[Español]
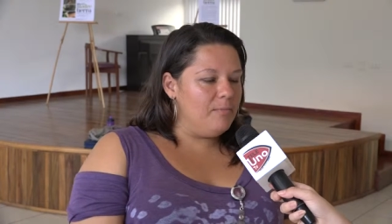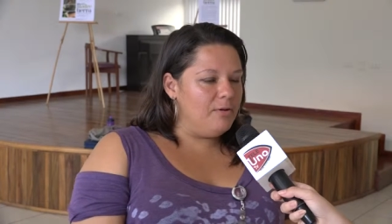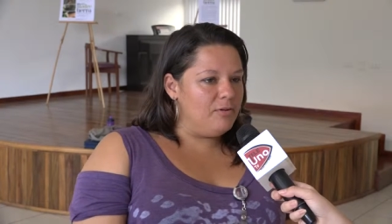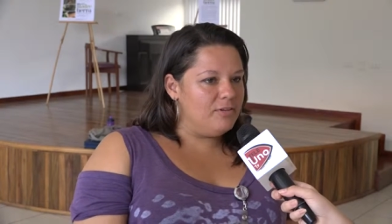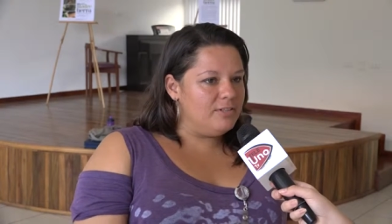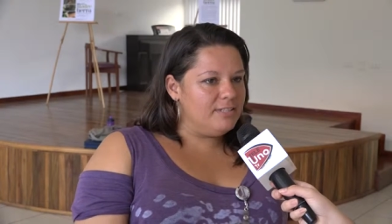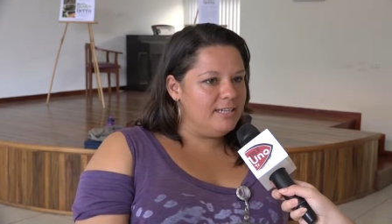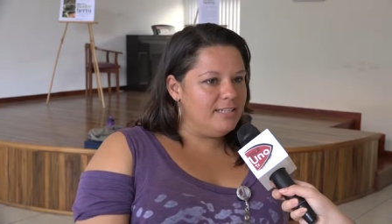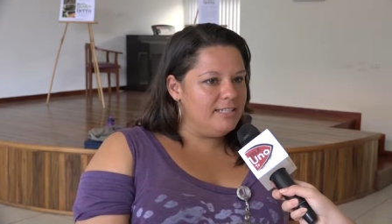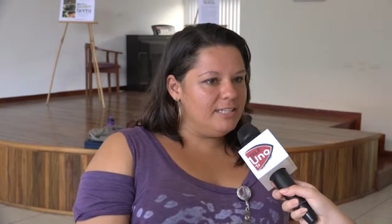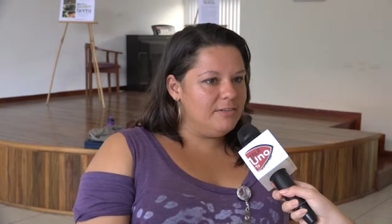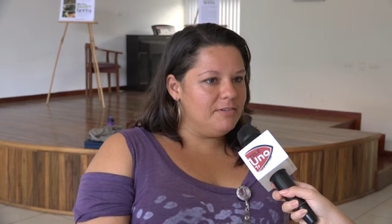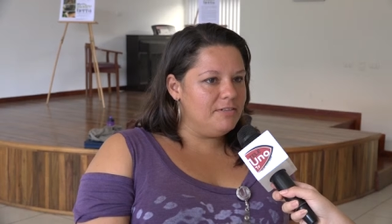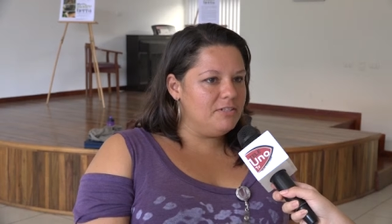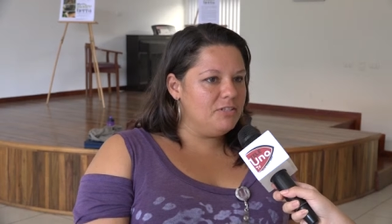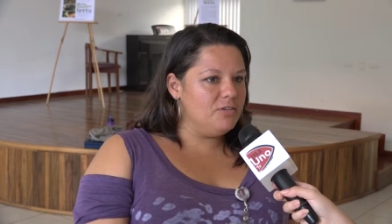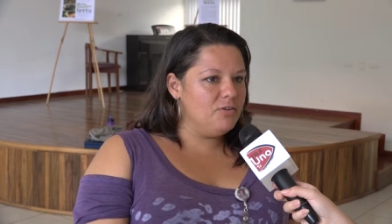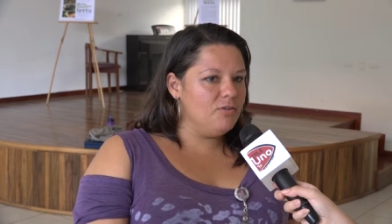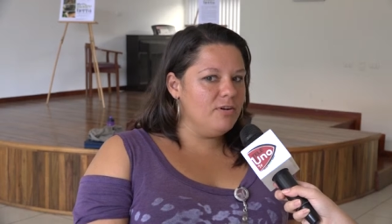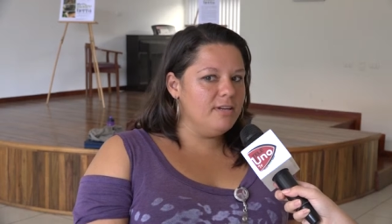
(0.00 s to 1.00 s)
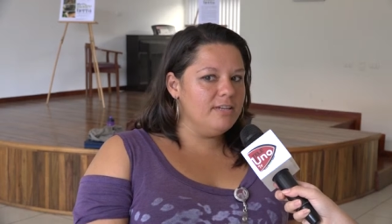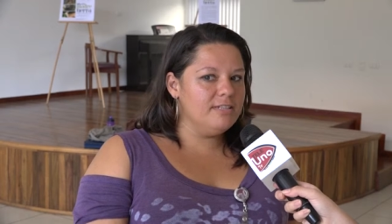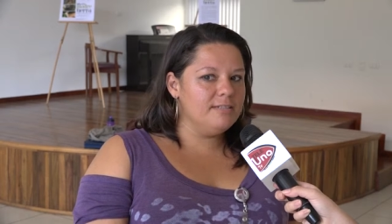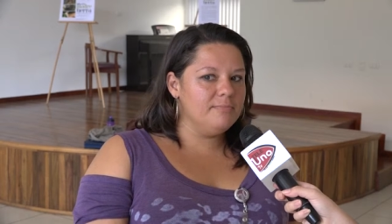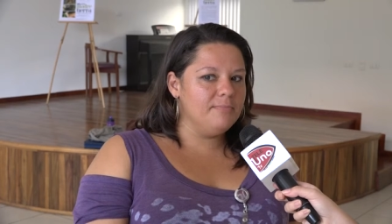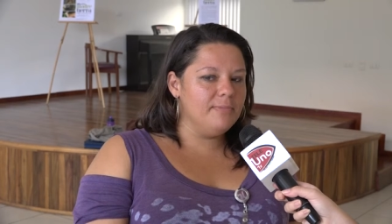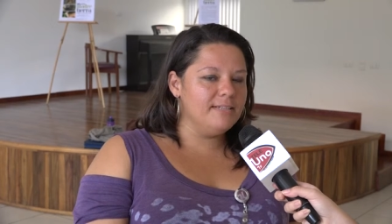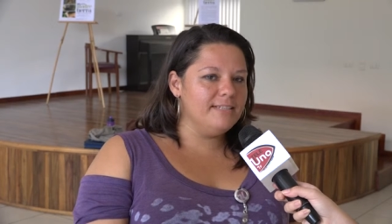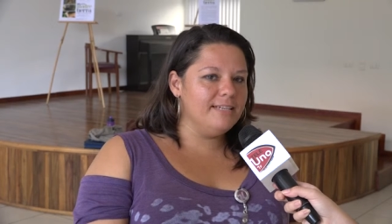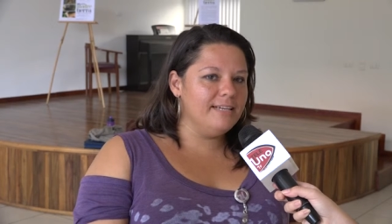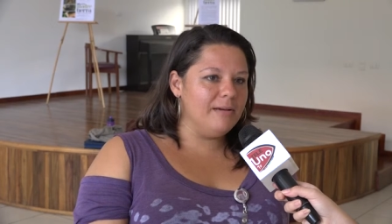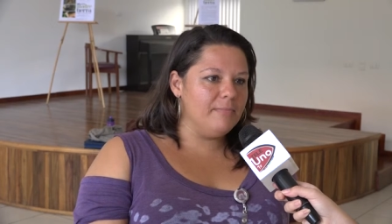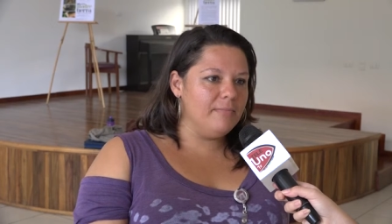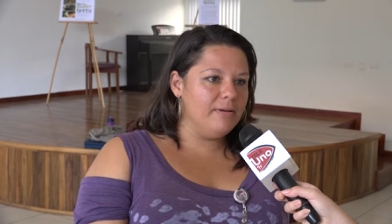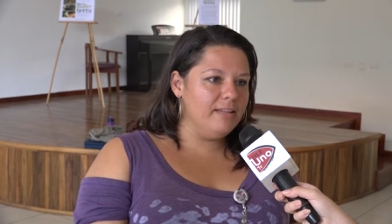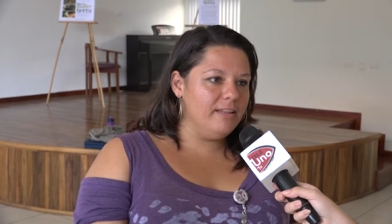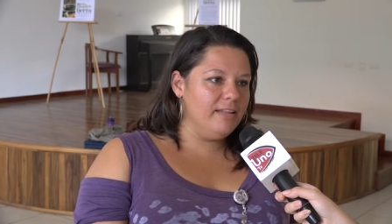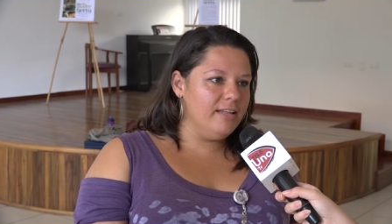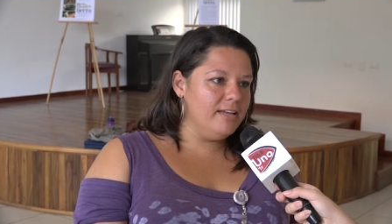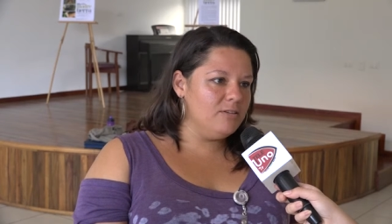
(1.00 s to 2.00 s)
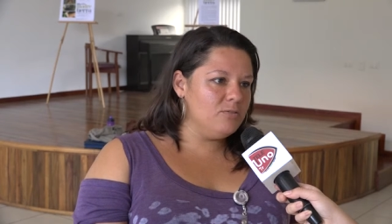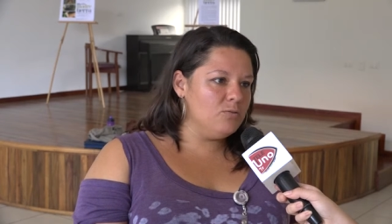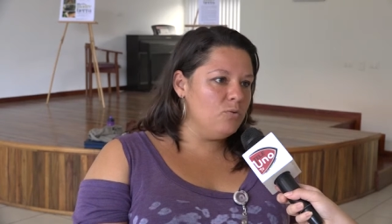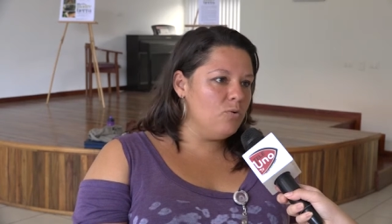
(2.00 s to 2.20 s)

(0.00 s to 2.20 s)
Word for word: bueno, esta exhibición es básicamente es